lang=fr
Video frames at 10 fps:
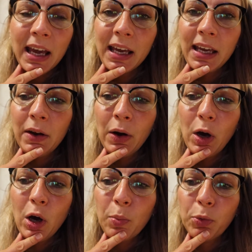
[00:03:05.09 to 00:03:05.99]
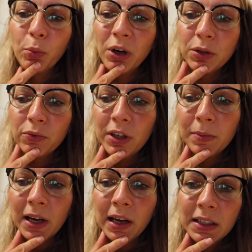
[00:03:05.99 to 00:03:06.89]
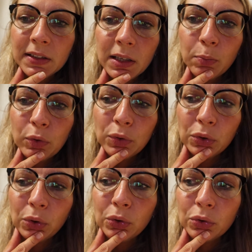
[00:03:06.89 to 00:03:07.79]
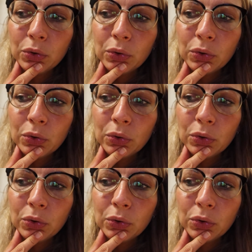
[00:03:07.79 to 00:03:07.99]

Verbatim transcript: Et euh, pour moi, ce film a été plutôt une,